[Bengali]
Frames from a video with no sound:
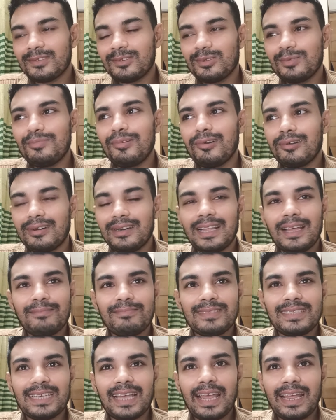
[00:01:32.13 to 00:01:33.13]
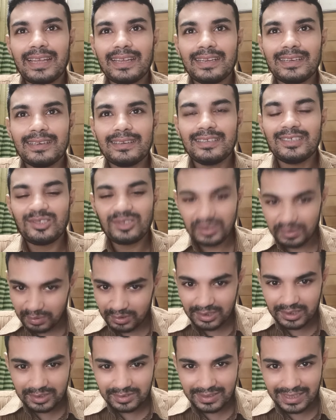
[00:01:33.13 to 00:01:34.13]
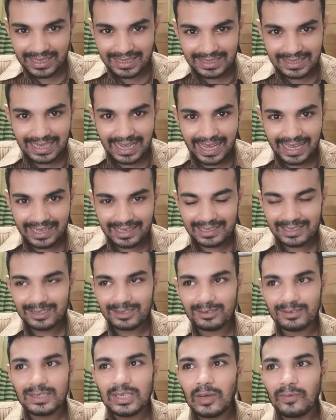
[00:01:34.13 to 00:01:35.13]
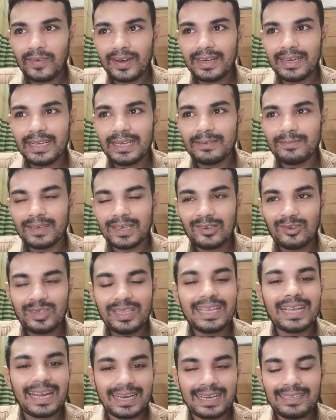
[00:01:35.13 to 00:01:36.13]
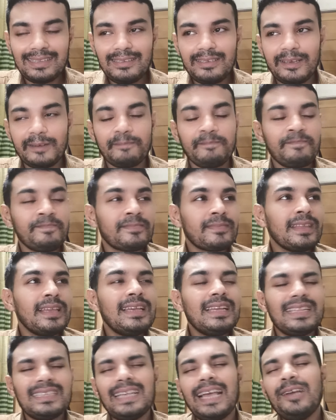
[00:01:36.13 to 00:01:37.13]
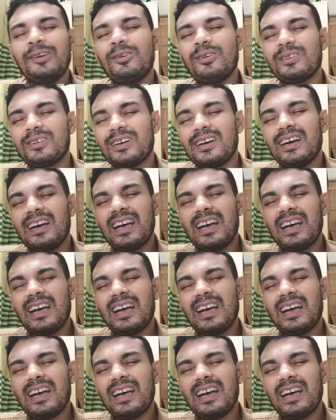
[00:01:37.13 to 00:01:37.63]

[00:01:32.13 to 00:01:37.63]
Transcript: উদ্ভট দাম চায় নিশ্চয়ই বুঝে শুনেই চায় সবারই মানে অধিকার আছে যাই হোক